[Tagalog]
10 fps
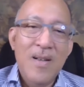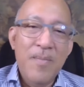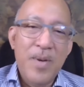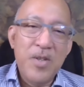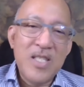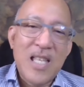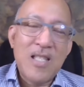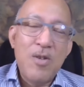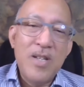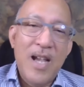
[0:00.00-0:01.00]
Tino. Pero sa
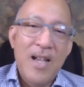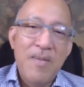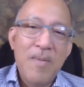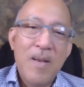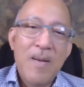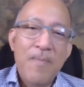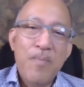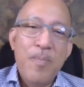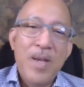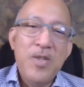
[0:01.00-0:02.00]
tatlong niyan
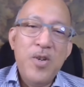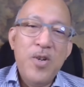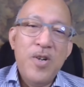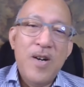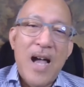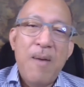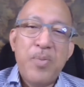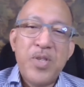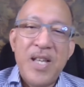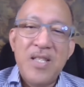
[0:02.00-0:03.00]
medyo
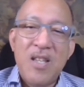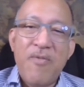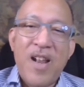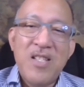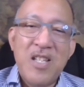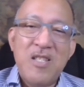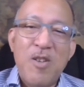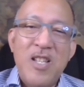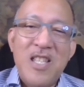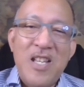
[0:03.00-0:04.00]
absent si Francis
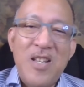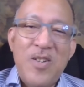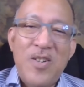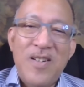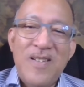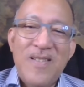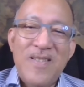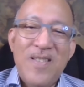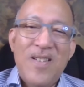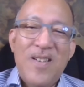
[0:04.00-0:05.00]
Tolentino. Uh, ah,
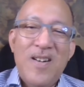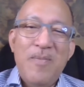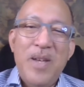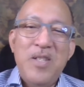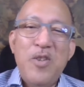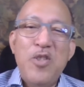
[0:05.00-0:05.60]
ah, Oo, oh, medyo eh.